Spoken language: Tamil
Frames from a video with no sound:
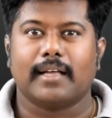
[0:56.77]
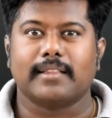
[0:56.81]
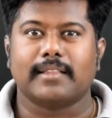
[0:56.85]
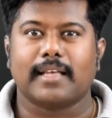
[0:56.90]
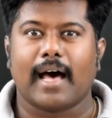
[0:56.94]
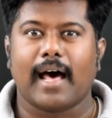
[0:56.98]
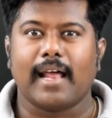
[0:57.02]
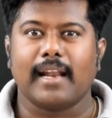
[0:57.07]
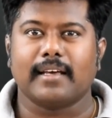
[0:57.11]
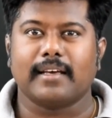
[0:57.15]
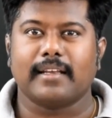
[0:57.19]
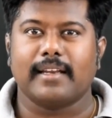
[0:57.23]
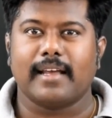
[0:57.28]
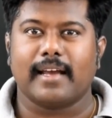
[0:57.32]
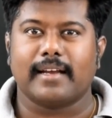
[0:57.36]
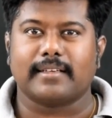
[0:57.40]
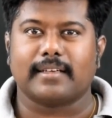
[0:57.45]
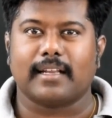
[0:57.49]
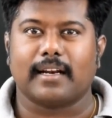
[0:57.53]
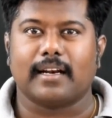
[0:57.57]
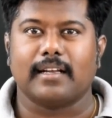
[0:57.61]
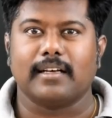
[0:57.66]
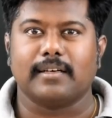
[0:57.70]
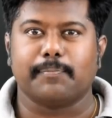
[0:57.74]
அந்த ஆர்க்
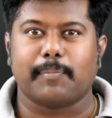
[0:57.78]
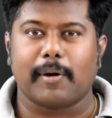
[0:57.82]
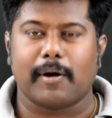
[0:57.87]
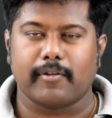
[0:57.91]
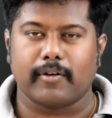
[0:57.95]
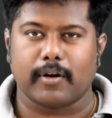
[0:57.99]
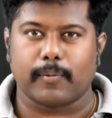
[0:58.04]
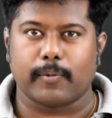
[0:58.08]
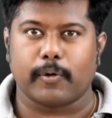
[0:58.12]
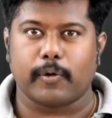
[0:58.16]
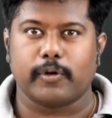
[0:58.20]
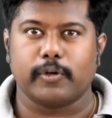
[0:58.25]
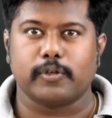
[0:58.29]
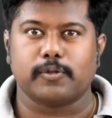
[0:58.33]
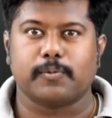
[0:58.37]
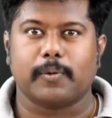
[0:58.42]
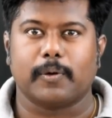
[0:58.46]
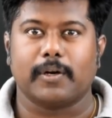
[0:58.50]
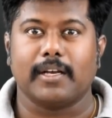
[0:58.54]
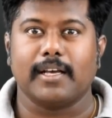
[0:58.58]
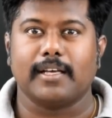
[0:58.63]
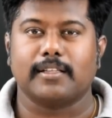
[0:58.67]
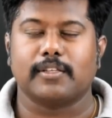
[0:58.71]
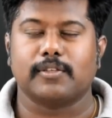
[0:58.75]
ரியாக்டரில் பவரை
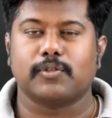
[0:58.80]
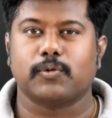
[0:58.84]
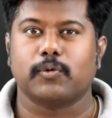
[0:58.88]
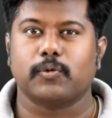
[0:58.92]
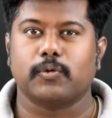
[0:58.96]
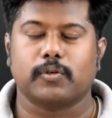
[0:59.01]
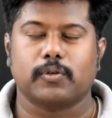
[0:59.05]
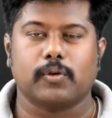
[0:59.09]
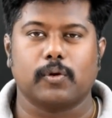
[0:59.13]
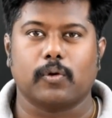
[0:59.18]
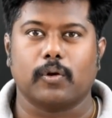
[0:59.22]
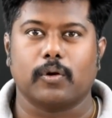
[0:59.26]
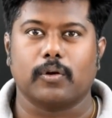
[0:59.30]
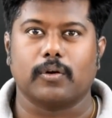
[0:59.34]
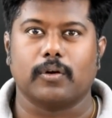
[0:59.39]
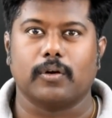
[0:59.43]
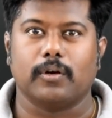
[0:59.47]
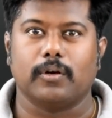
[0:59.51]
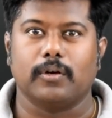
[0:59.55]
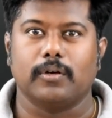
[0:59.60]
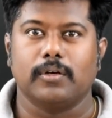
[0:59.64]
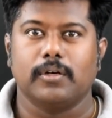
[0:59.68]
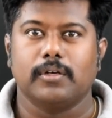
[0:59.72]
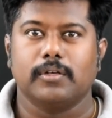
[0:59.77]
ப்ரொடியூஸ் பண்ணி அந்த சூட்டுக்கு
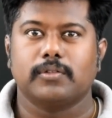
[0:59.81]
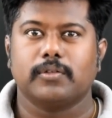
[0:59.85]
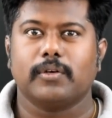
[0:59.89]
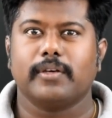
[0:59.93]
கொடுக்கும்